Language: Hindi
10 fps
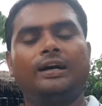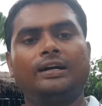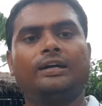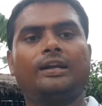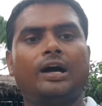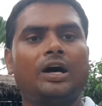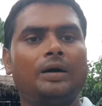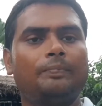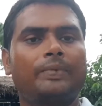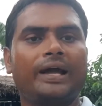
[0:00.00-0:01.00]
अगर
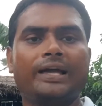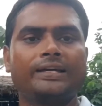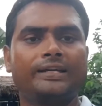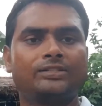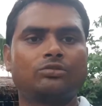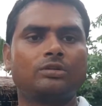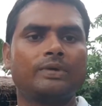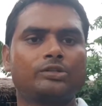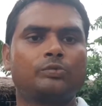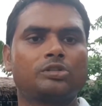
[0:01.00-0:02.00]
आप कहेंगे किसी को कि
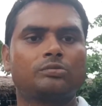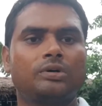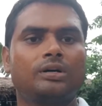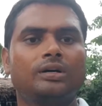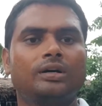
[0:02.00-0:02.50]
मैं सुबह सुबह